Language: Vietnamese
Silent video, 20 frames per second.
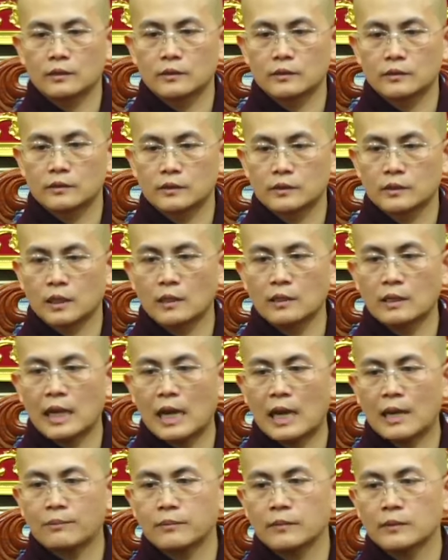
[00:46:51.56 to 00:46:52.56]
chấn
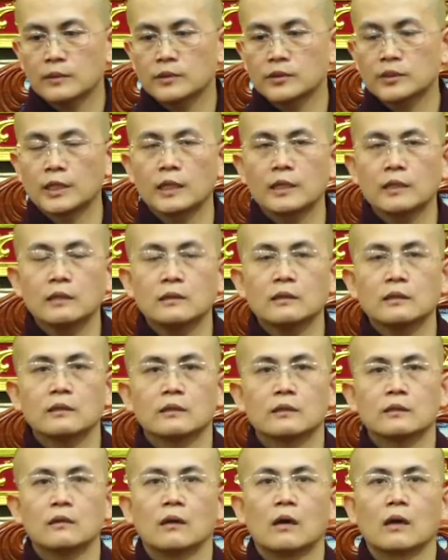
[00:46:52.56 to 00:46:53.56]
áp chế
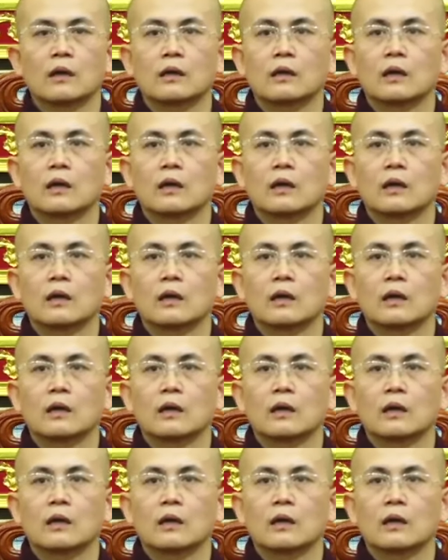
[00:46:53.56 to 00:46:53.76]
ngự được